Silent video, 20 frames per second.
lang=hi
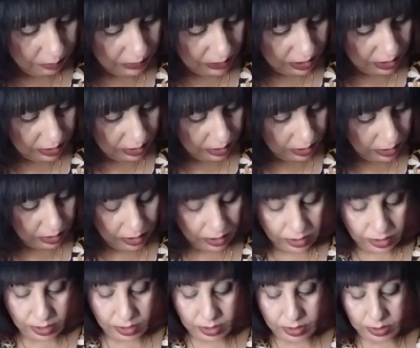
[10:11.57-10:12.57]
मैंने ये
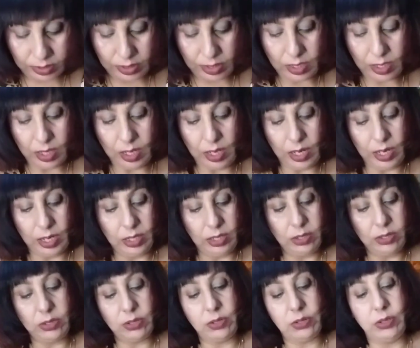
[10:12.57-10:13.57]
एक ना
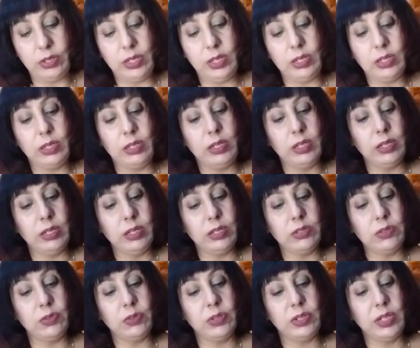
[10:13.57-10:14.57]
हाइलोरोनिक है ना
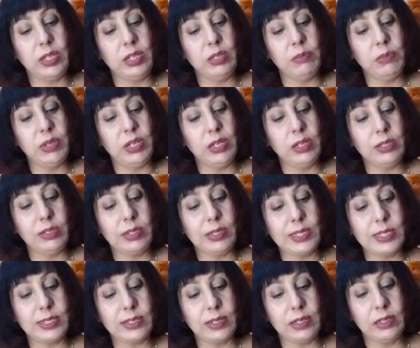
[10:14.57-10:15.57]
जो क्रीम है ना
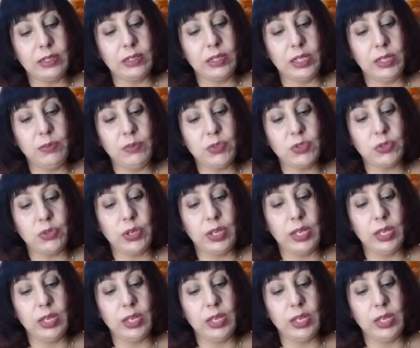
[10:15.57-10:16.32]
क्रिस्टल क्रीम जो